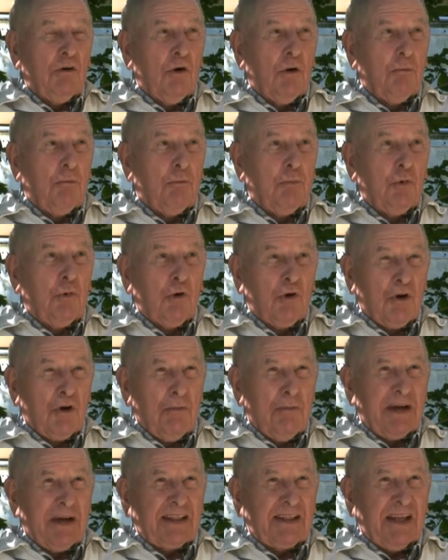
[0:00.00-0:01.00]
Alors
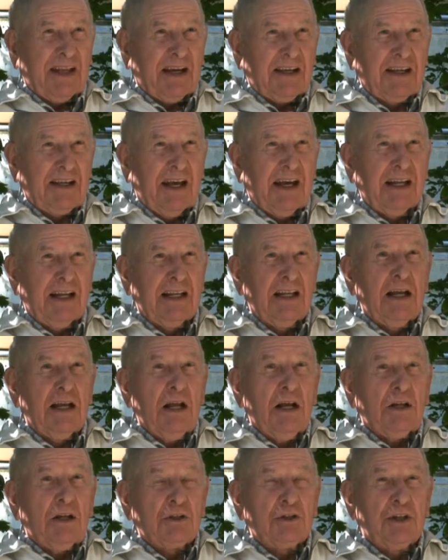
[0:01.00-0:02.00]
pour le
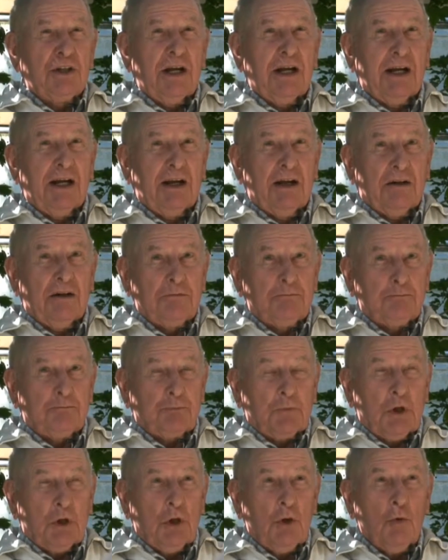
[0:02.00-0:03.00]
matériel, j'ai
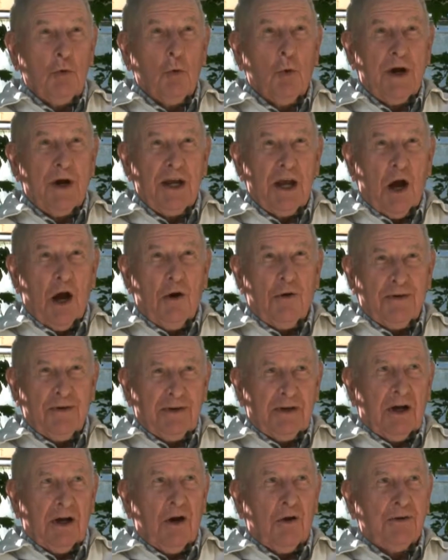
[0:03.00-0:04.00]
louer
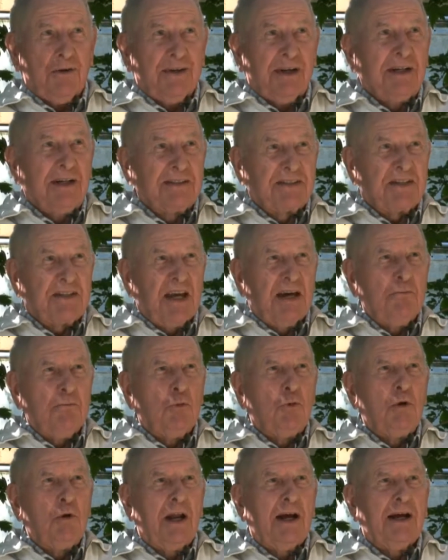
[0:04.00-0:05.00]
un,
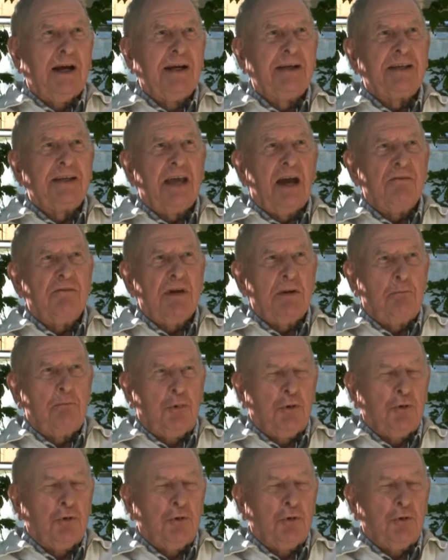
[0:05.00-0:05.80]
ancien moulin qui